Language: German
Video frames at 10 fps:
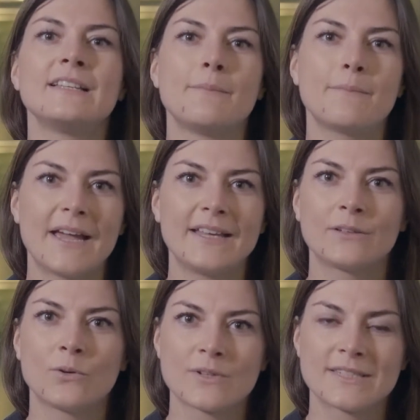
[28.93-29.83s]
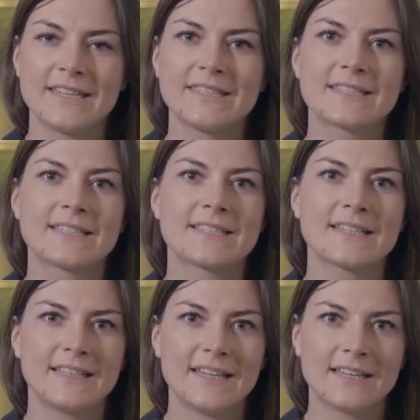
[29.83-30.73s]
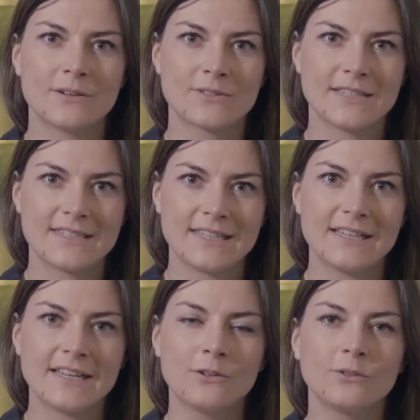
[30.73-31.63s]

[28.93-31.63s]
die beiden großen Inseln Sardinien und Sizilien